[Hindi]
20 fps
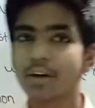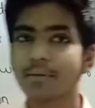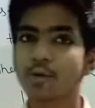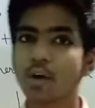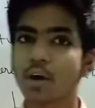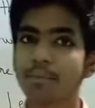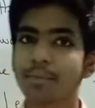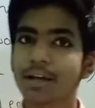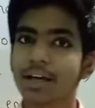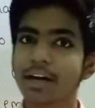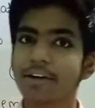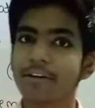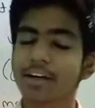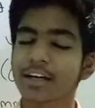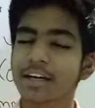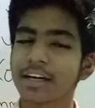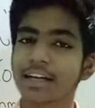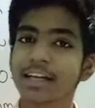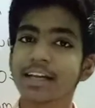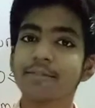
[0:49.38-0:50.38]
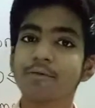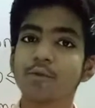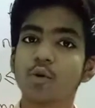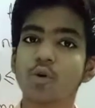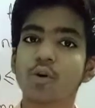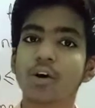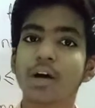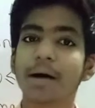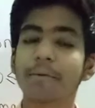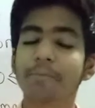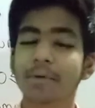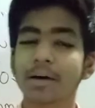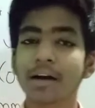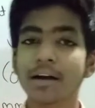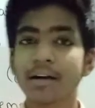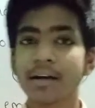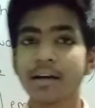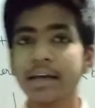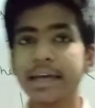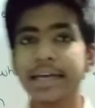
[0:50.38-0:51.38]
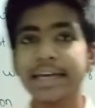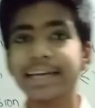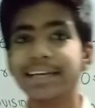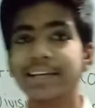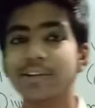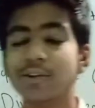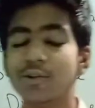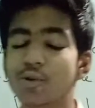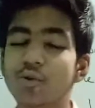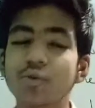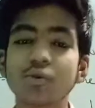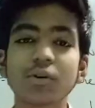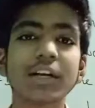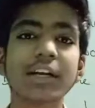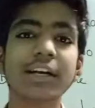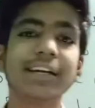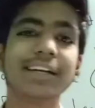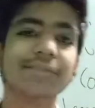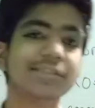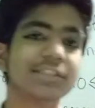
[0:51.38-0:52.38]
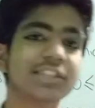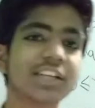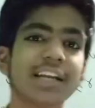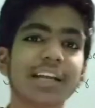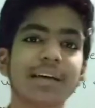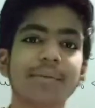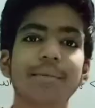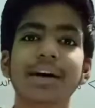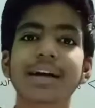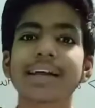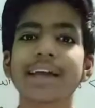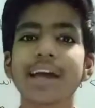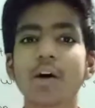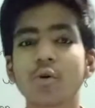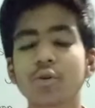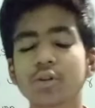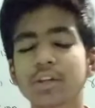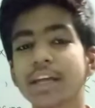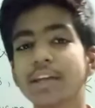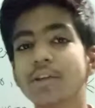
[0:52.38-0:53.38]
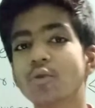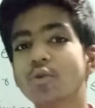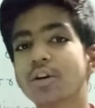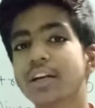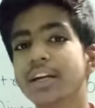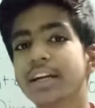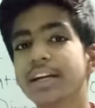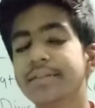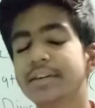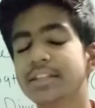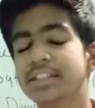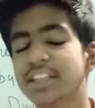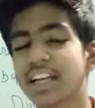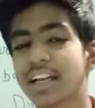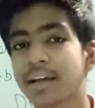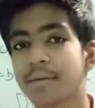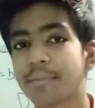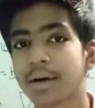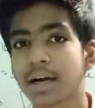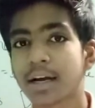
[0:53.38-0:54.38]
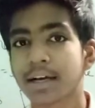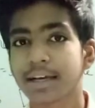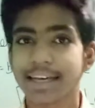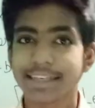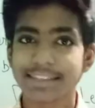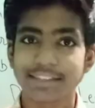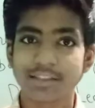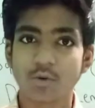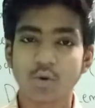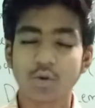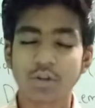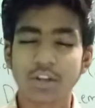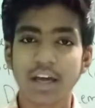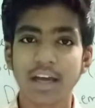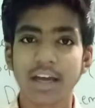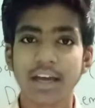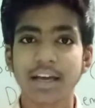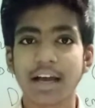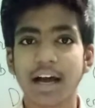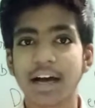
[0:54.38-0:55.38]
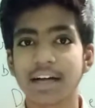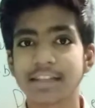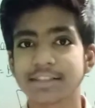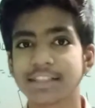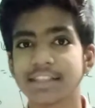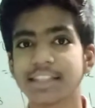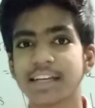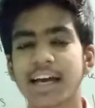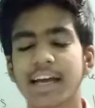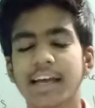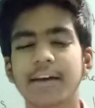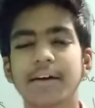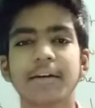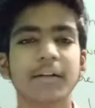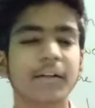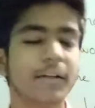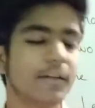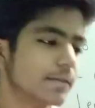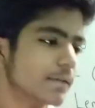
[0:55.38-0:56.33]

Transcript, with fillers: जो हम टॉपिक कवर करेंगे वो होगा आपका यूक्लिड डिवीजन लेमा क्या होता है यूक्लिड डिवीजन लेमा कैसे होता है कहाँ से ये आया